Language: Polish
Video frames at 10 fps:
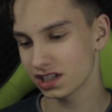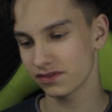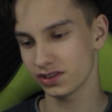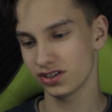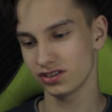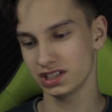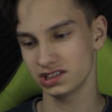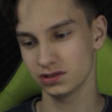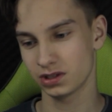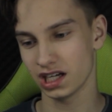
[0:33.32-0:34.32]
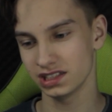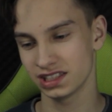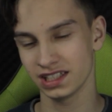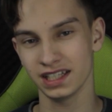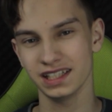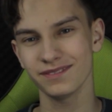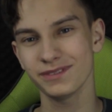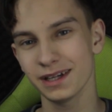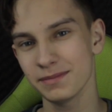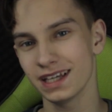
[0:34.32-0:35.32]
tak wyglądać, słuchajcie, ja, ja
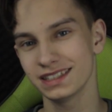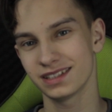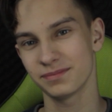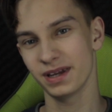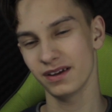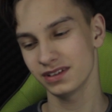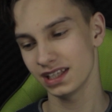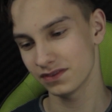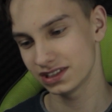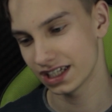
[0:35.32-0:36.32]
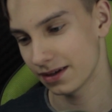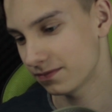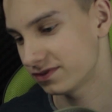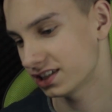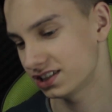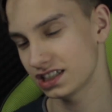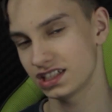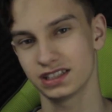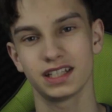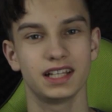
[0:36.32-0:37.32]
wiem, ja jestem pewny, ja widziałem
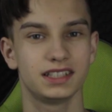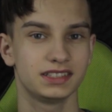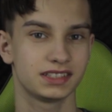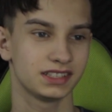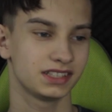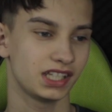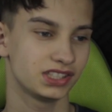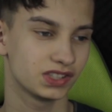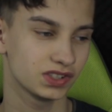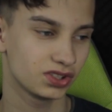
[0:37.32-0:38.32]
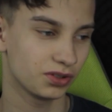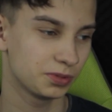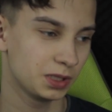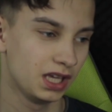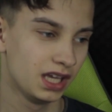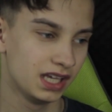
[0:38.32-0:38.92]
wcześniejsze teledyski tejże osoby.